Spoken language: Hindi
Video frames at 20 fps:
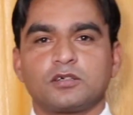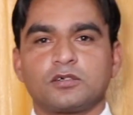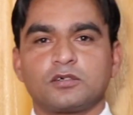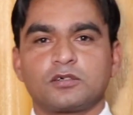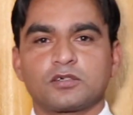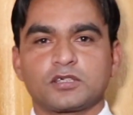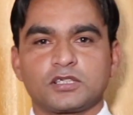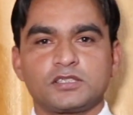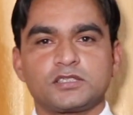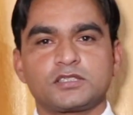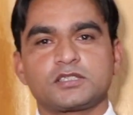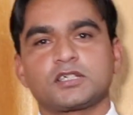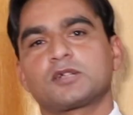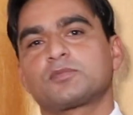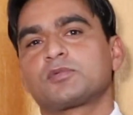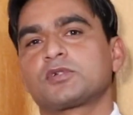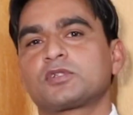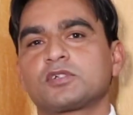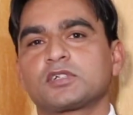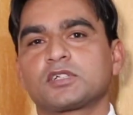और इन
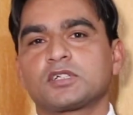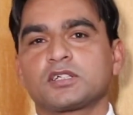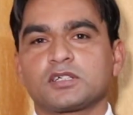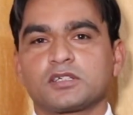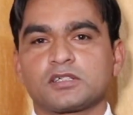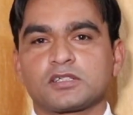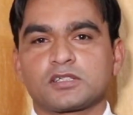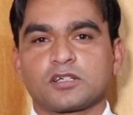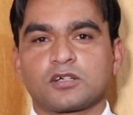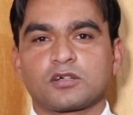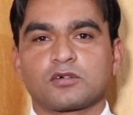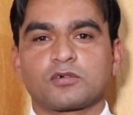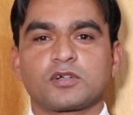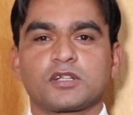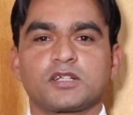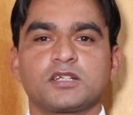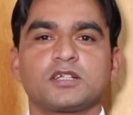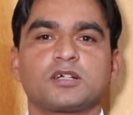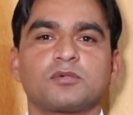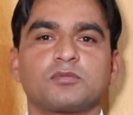चार पत्तों के
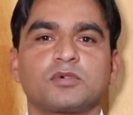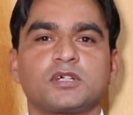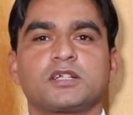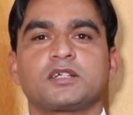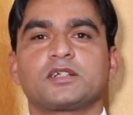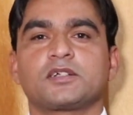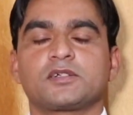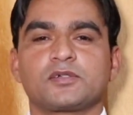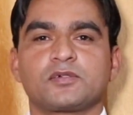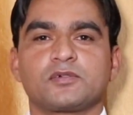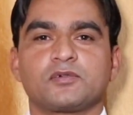अकॉर्डिंग ही हमारे